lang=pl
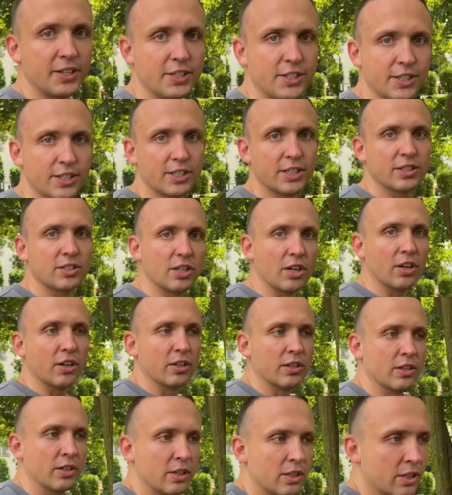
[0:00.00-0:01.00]
się, że co?
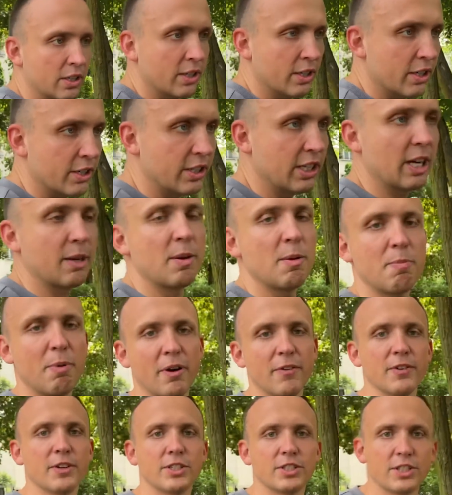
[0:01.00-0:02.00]
Że jak mi
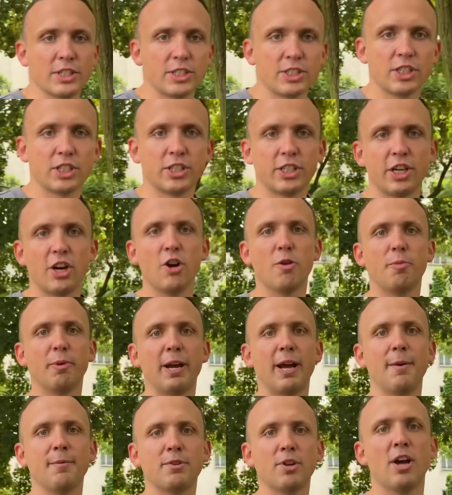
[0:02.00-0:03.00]
powiesz, że się źle
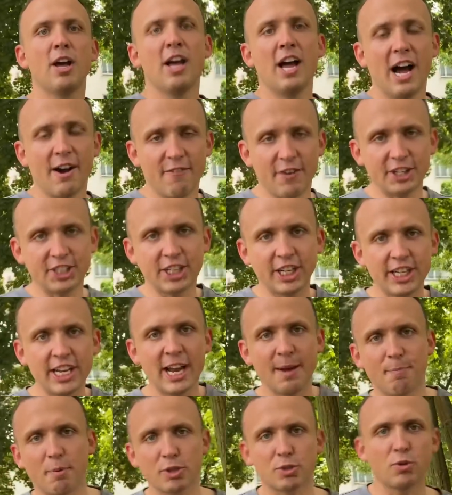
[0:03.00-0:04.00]
ubrałem, to... A właśnie
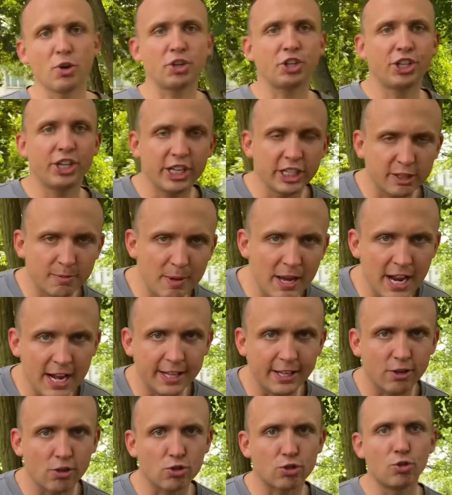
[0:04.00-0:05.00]
nie, po złości nie zmienię
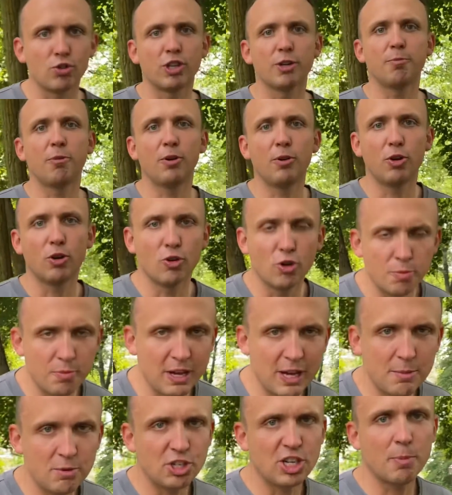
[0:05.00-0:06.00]
tej koszulki, bo ją lubię
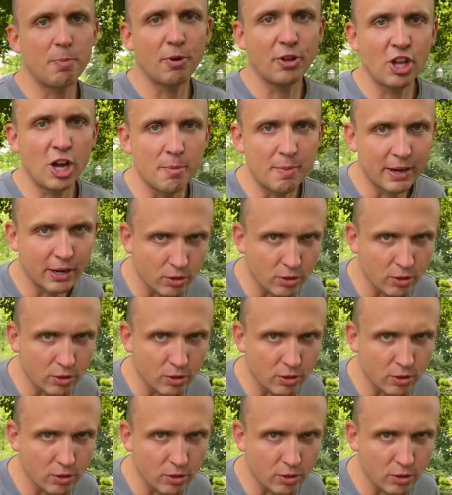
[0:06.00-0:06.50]
i mi się podoba,